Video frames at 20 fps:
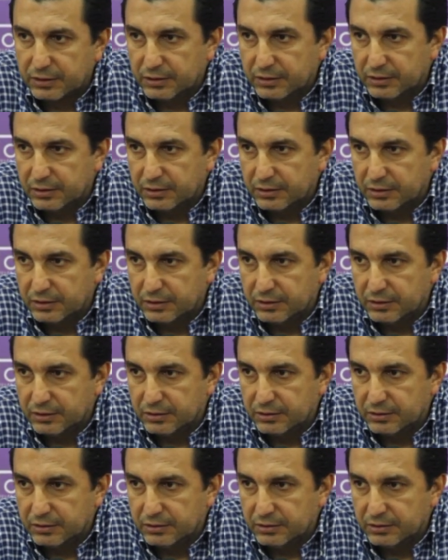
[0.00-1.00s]

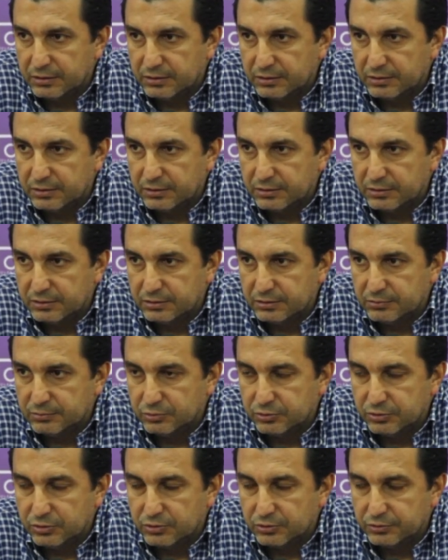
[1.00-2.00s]
Eh,
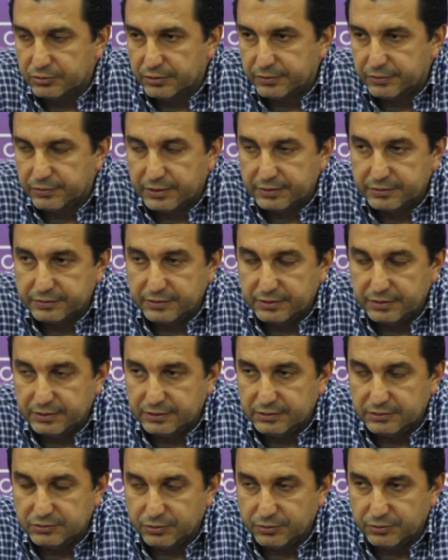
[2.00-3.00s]
muchos condicionantes
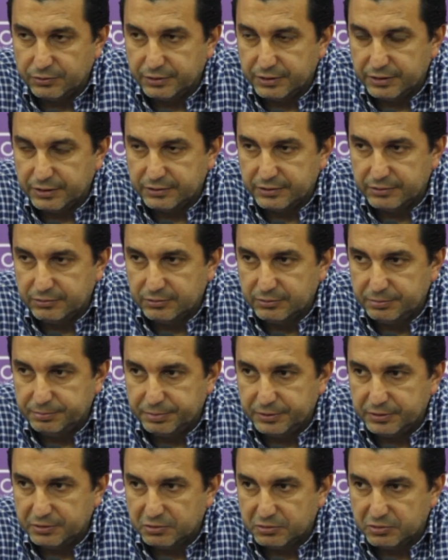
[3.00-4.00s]
y todos negativos,
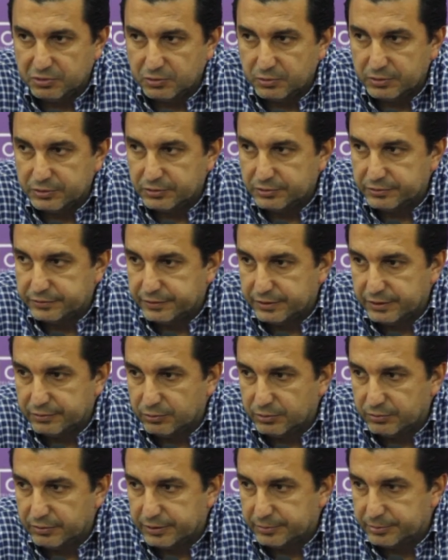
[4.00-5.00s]
pero yo cuando
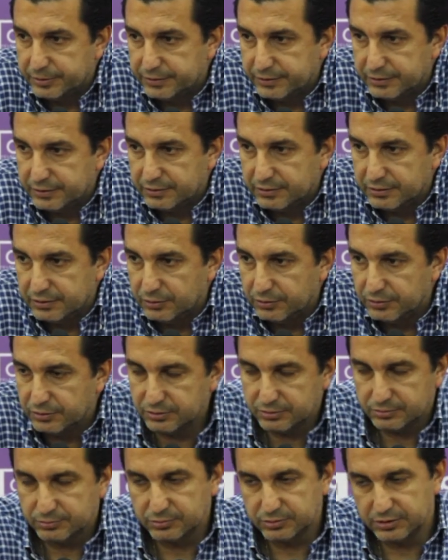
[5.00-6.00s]
entré, vuelvo a repetir, y lo he
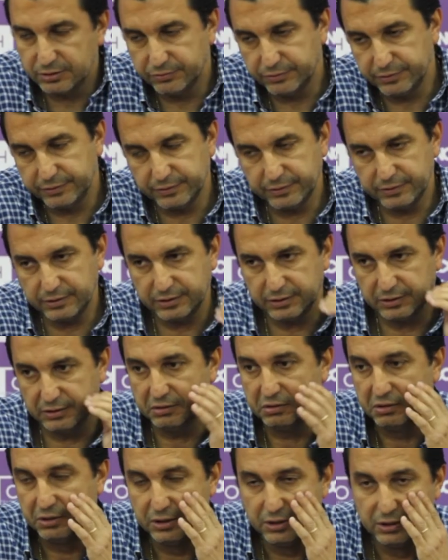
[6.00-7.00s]
dicho muchas veces,
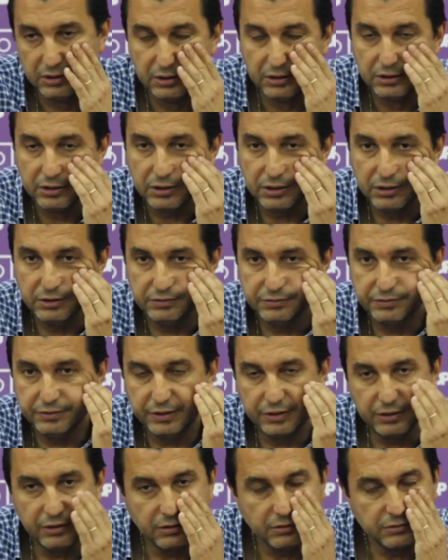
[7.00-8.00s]
que,
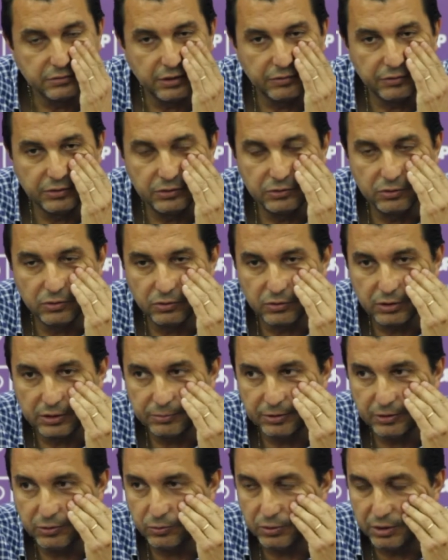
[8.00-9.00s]
entré sabiendo lo
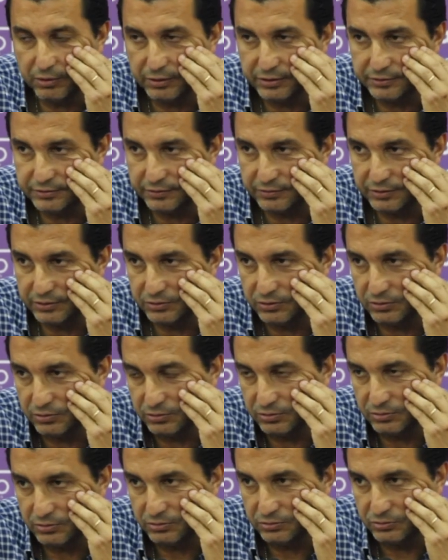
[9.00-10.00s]
que me jugaba,
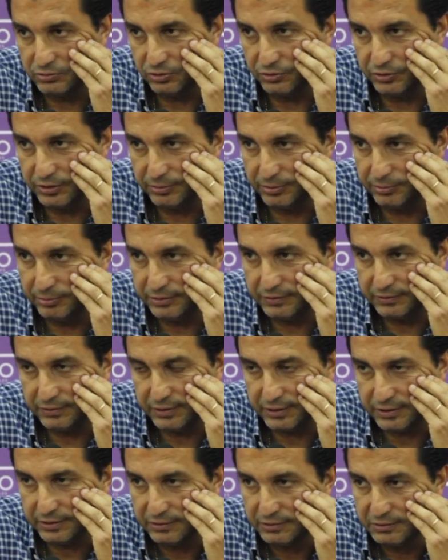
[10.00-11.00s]
sabiendo dónde me
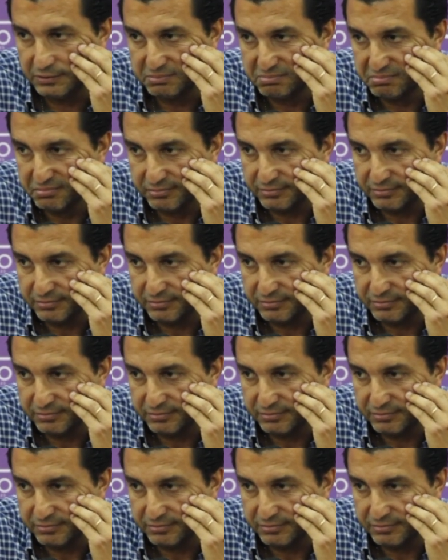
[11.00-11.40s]
metía